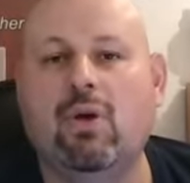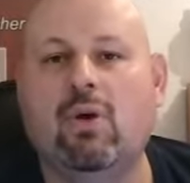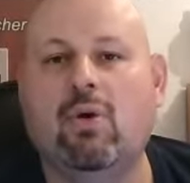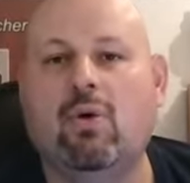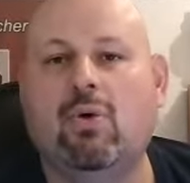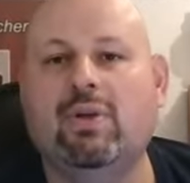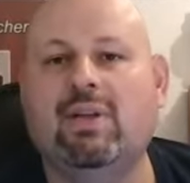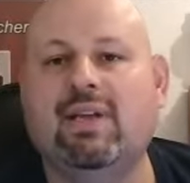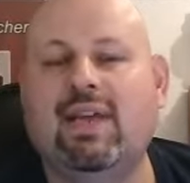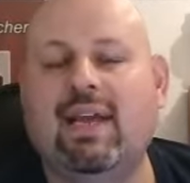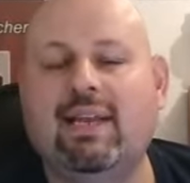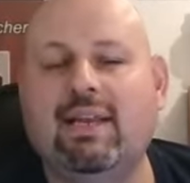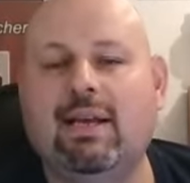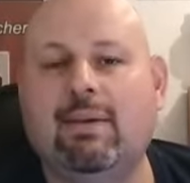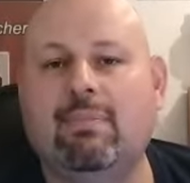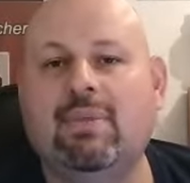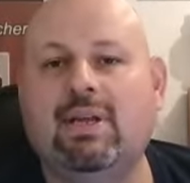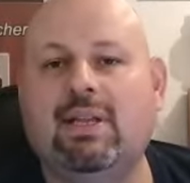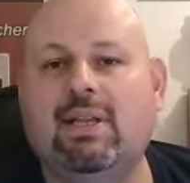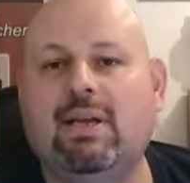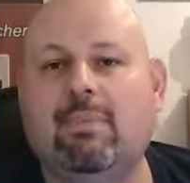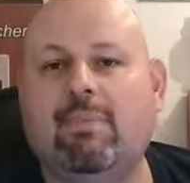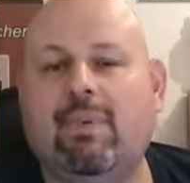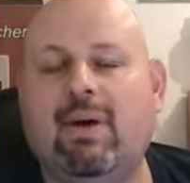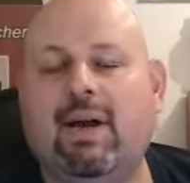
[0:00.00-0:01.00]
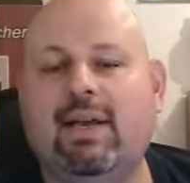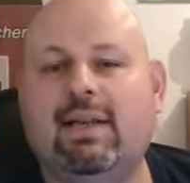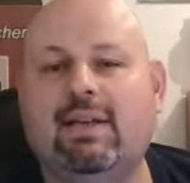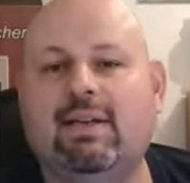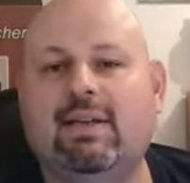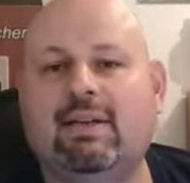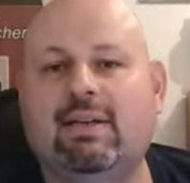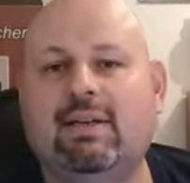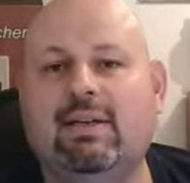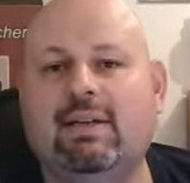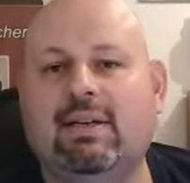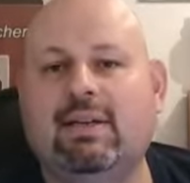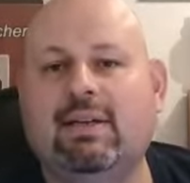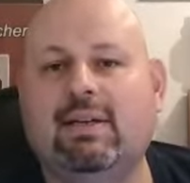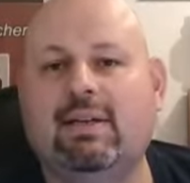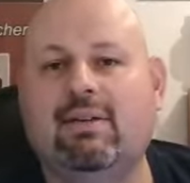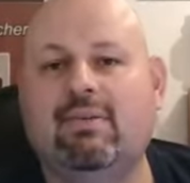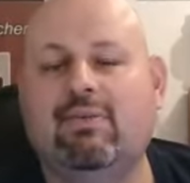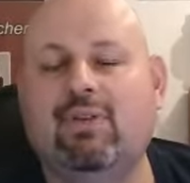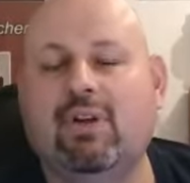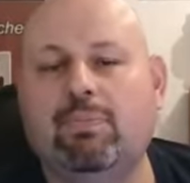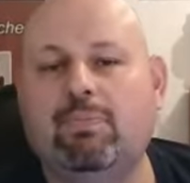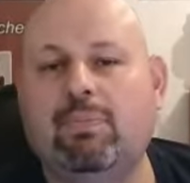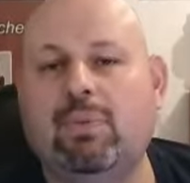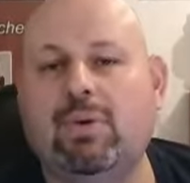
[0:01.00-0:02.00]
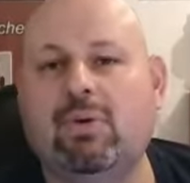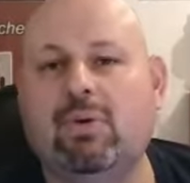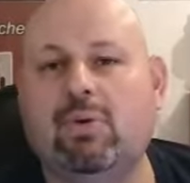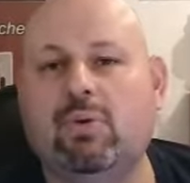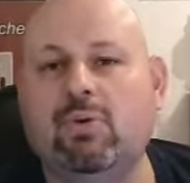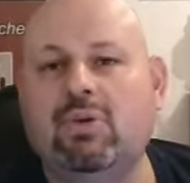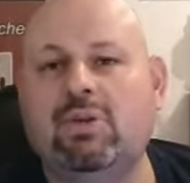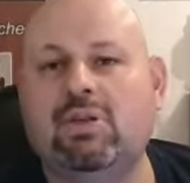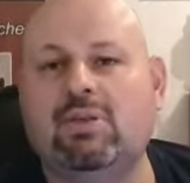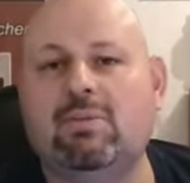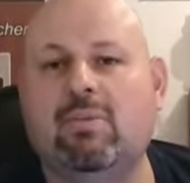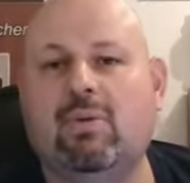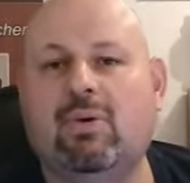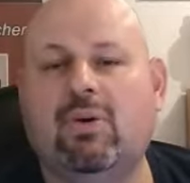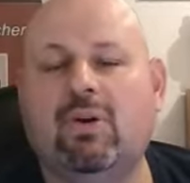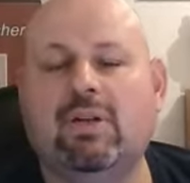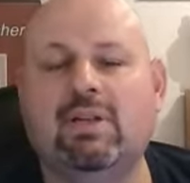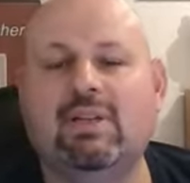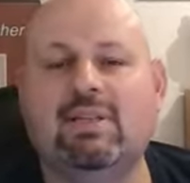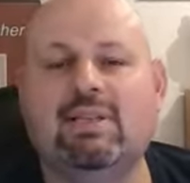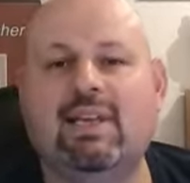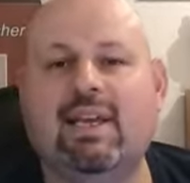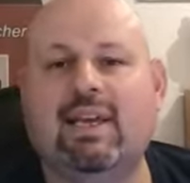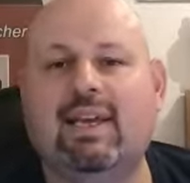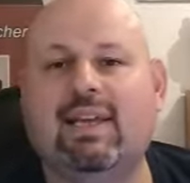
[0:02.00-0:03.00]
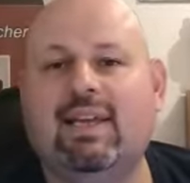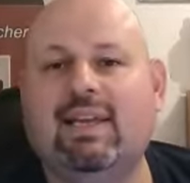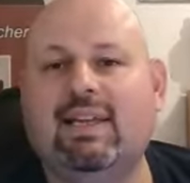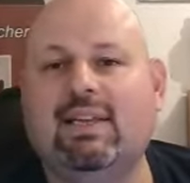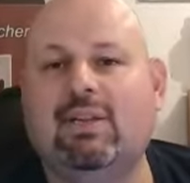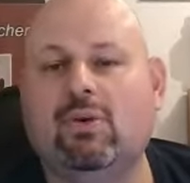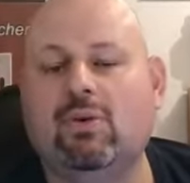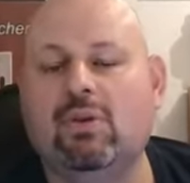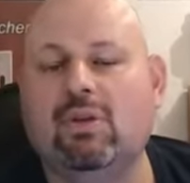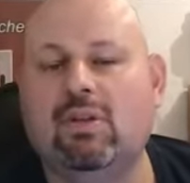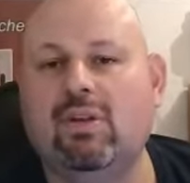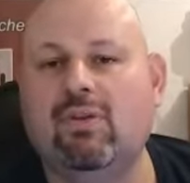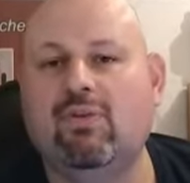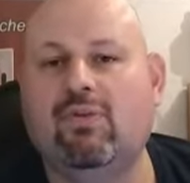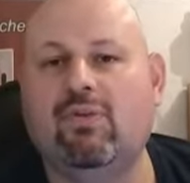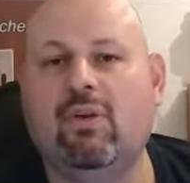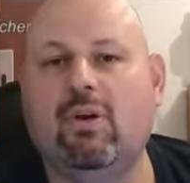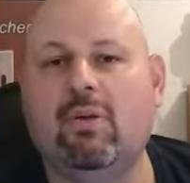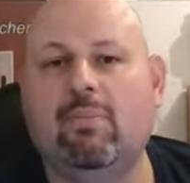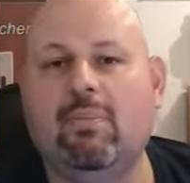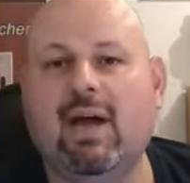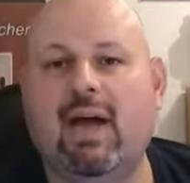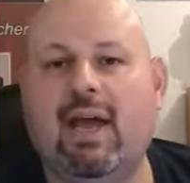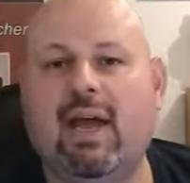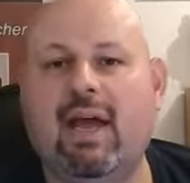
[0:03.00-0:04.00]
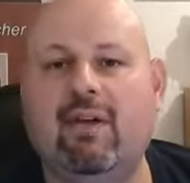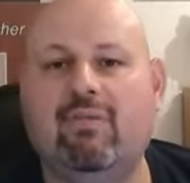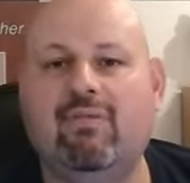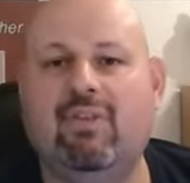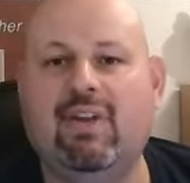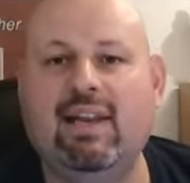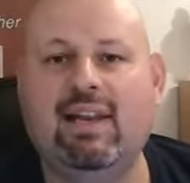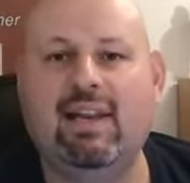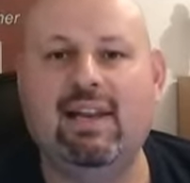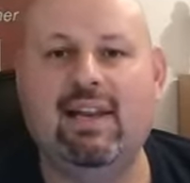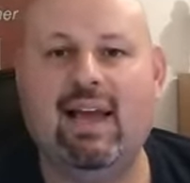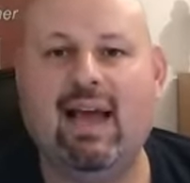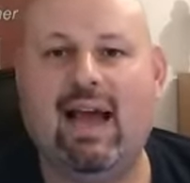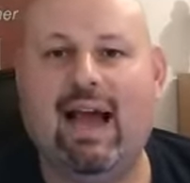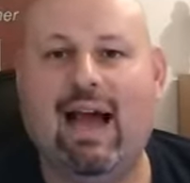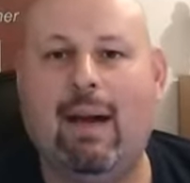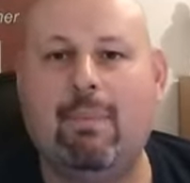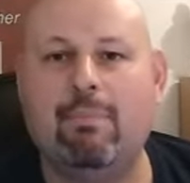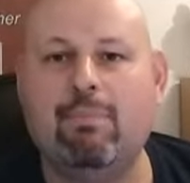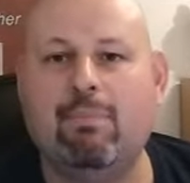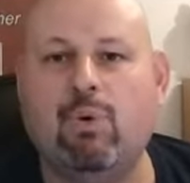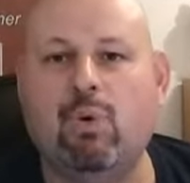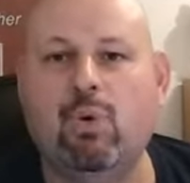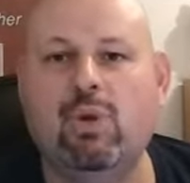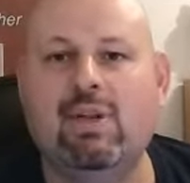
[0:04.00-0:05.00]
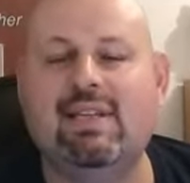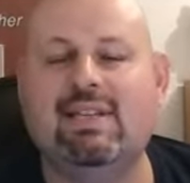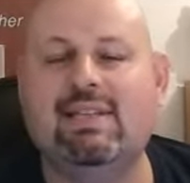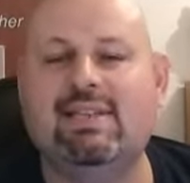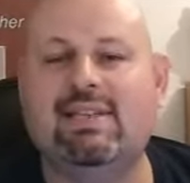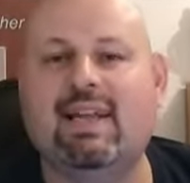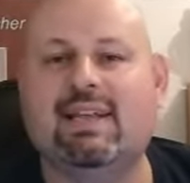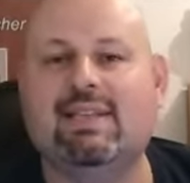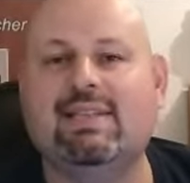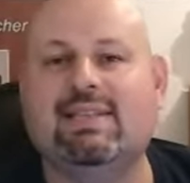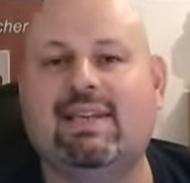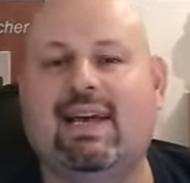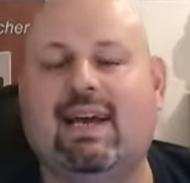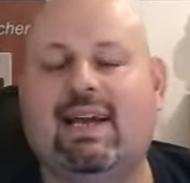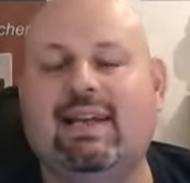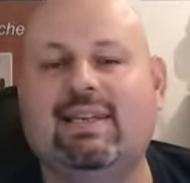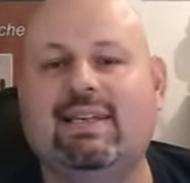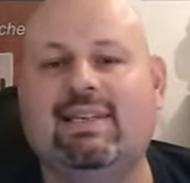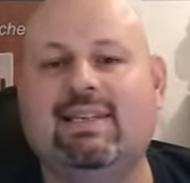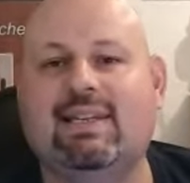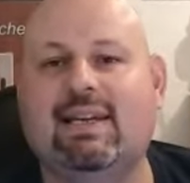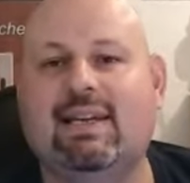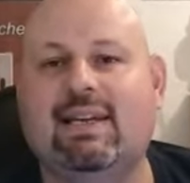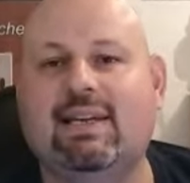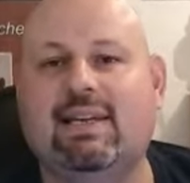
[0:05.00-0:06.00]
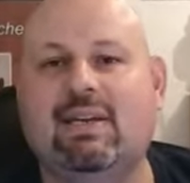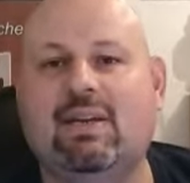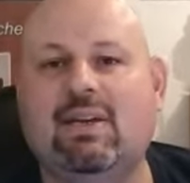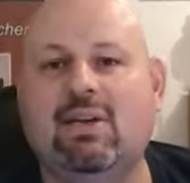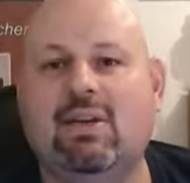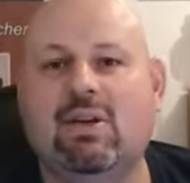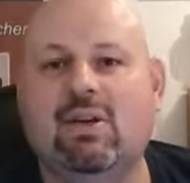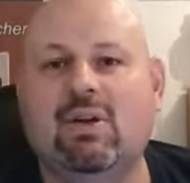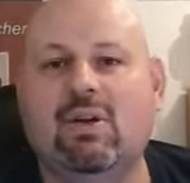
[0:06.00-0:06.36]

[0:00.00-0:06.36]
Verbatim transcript: Und jeder Mitarbeiter wird begrüßt morgens, er geht durch die Firma, er will am Puls der Zeit sein.